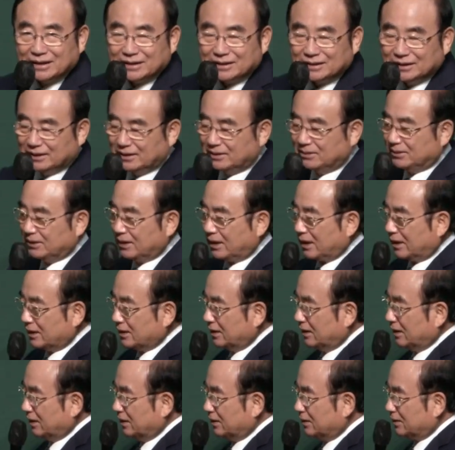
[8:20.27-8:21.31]
여러분의
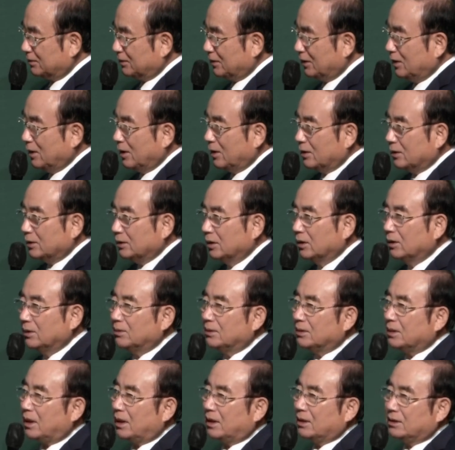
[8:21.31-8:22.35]
가정에 있으면
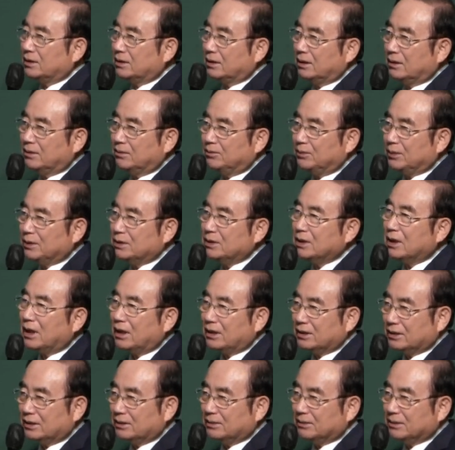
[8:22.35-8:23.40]
여러분 가정이 빛의
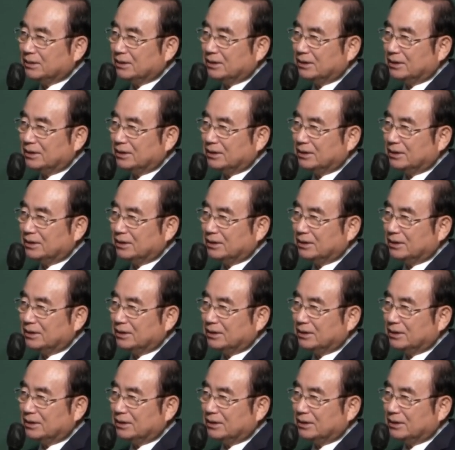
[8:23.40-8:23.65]
가정입니다.